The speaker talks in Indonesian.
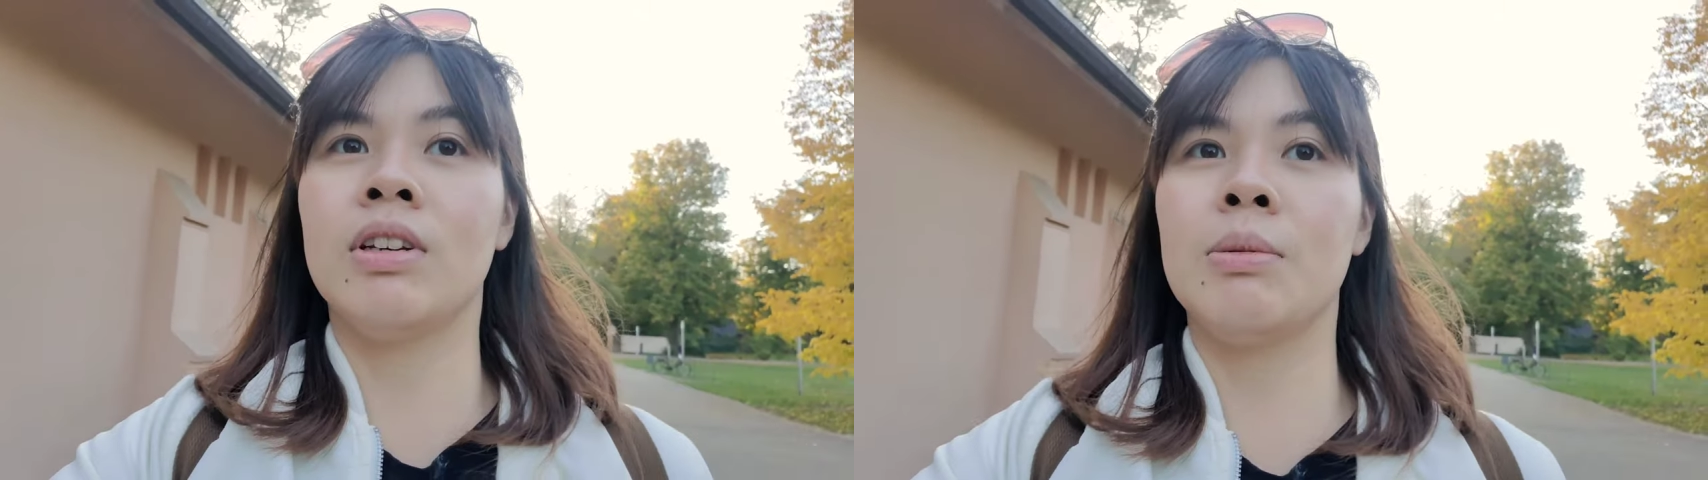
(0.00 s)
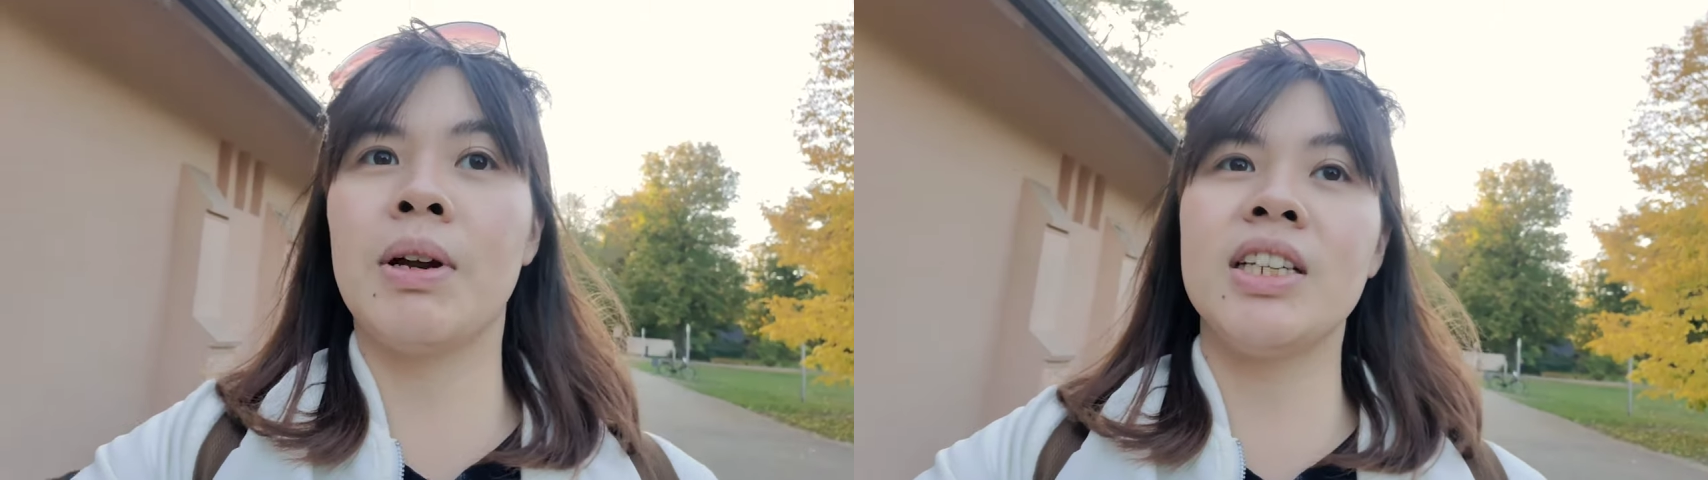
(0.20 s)

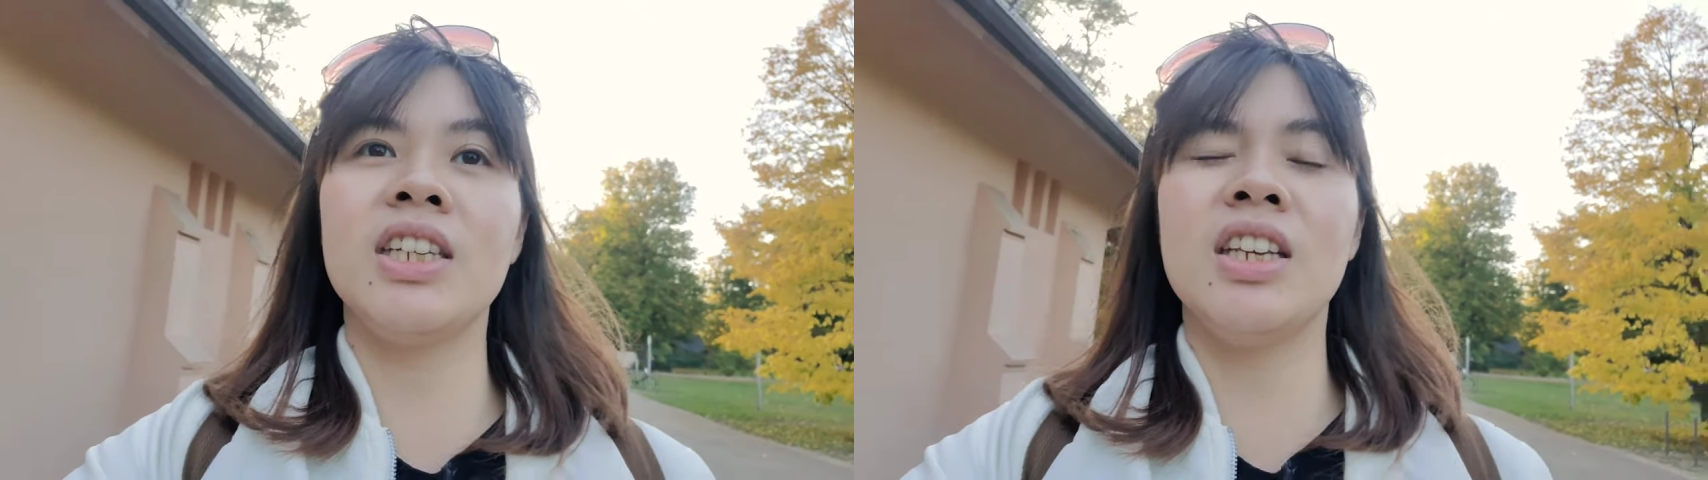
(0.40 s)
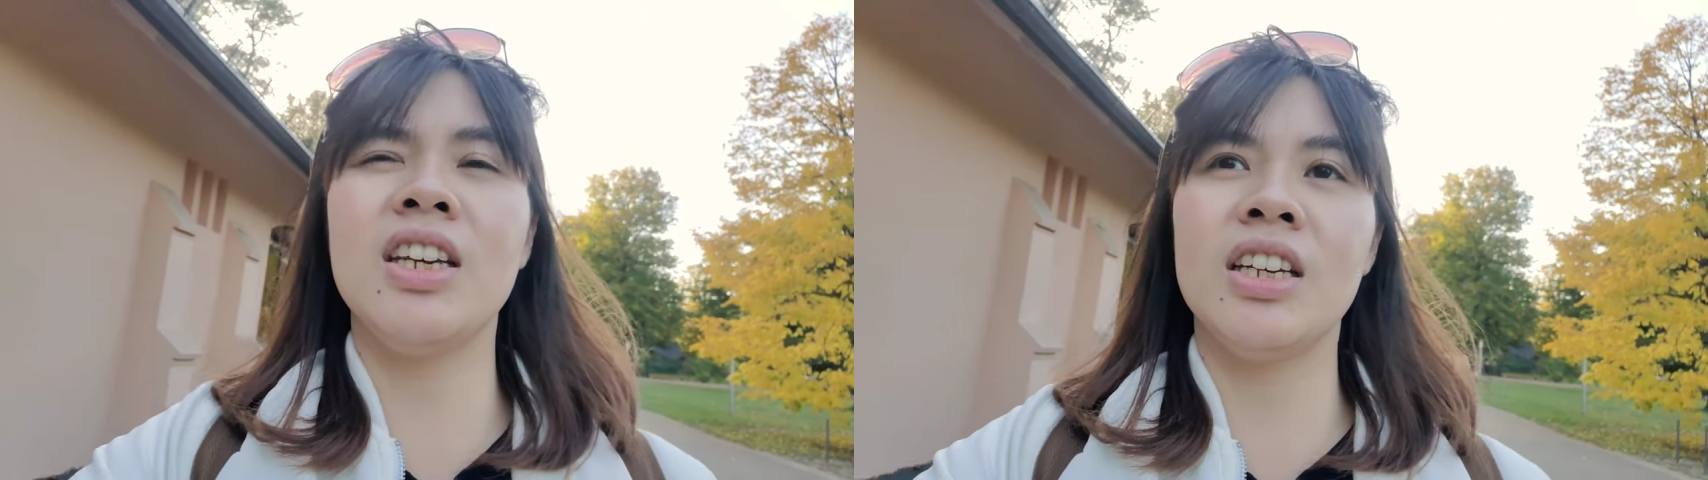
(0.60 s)
di mana
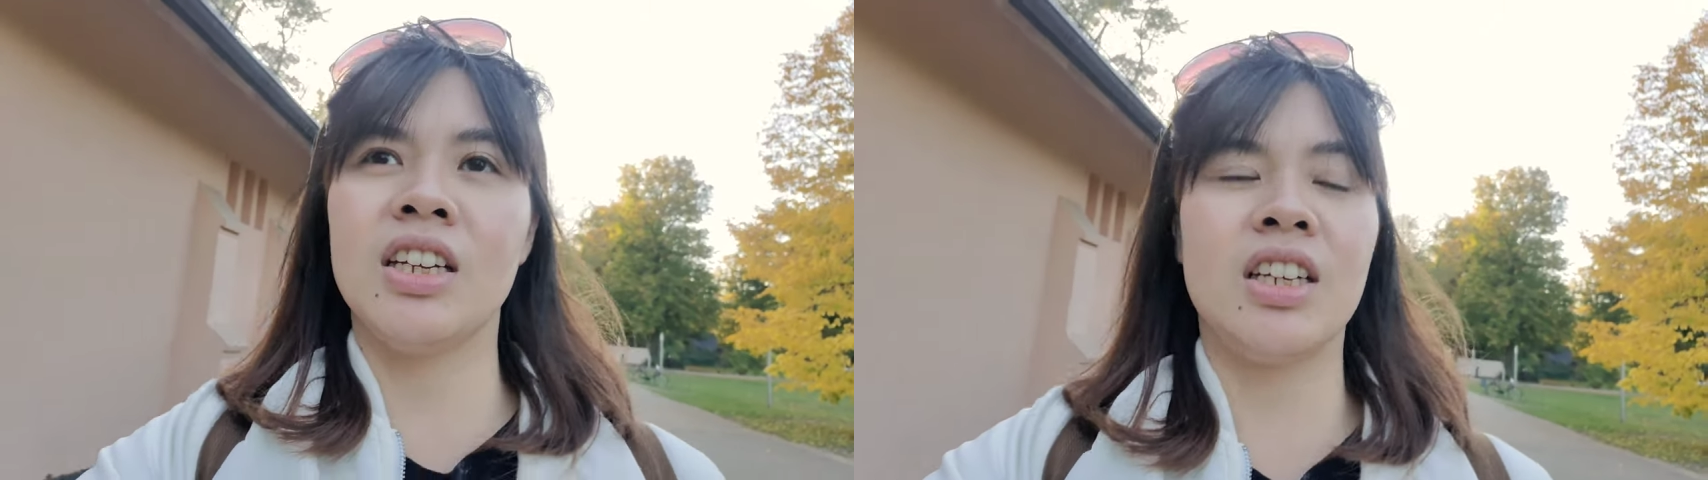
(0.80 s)
sih nih